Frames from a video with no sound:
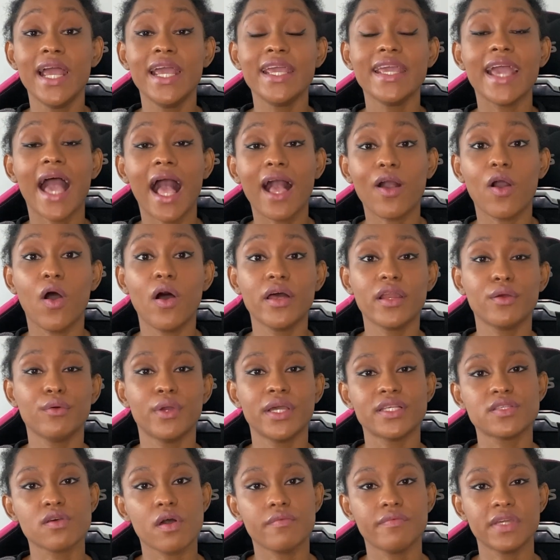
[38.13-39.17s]
e agora eu
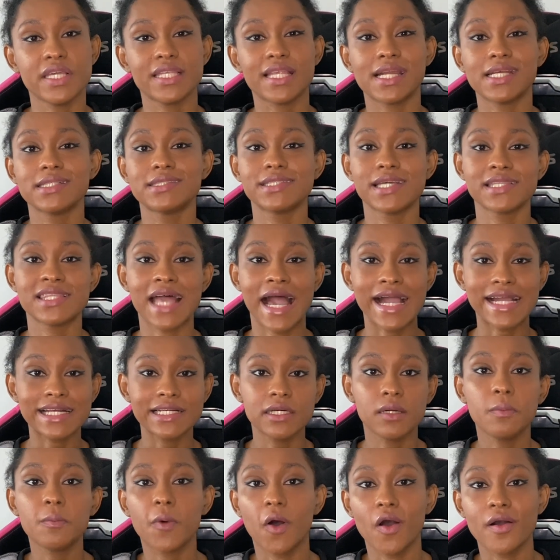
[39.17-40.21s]
resolvi trazer da
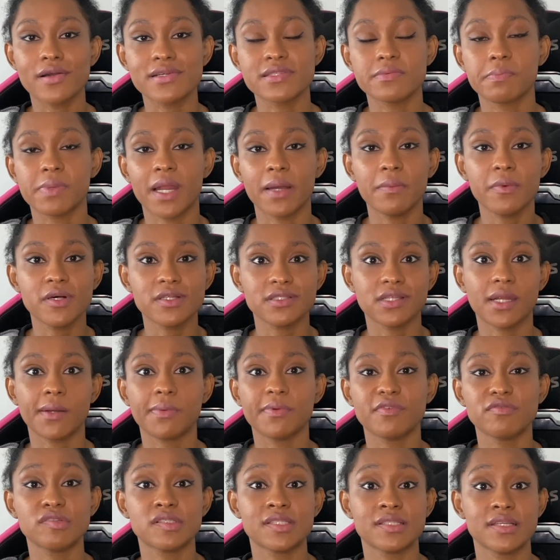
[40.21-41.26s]
Glambox para mostrar
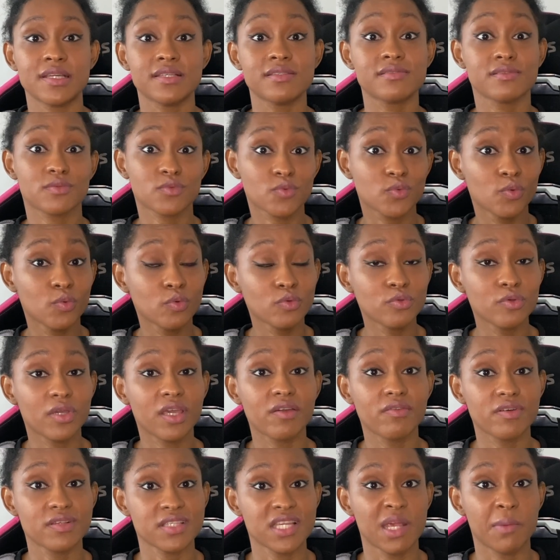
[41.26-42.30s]
para vocês tudo que
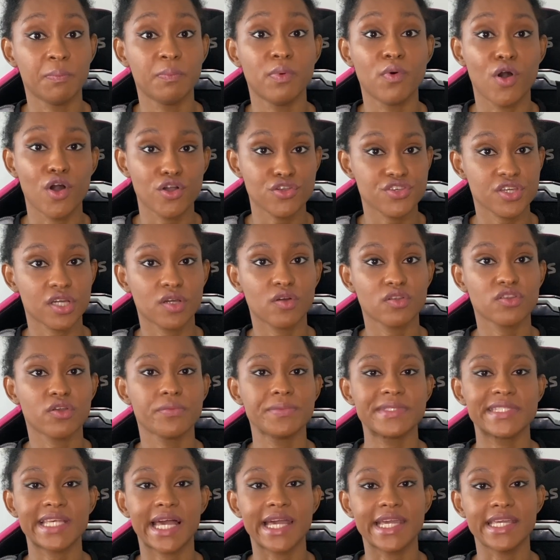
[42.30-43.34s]
você pode
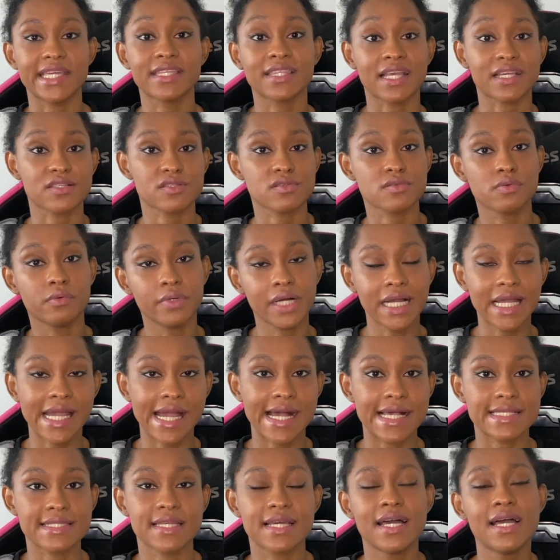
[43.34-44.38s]
economizar aí na sua
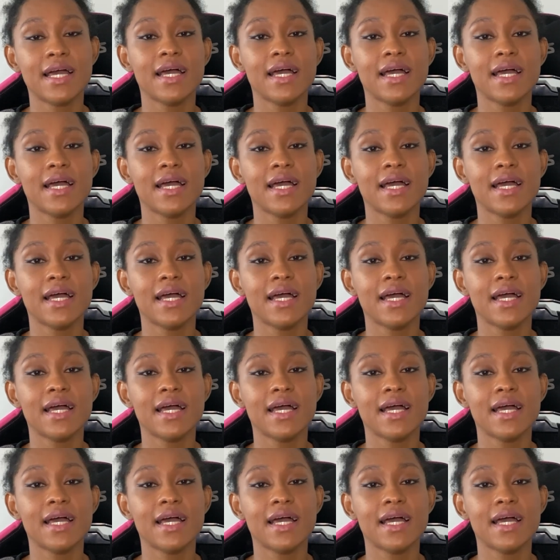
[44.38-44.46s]
casa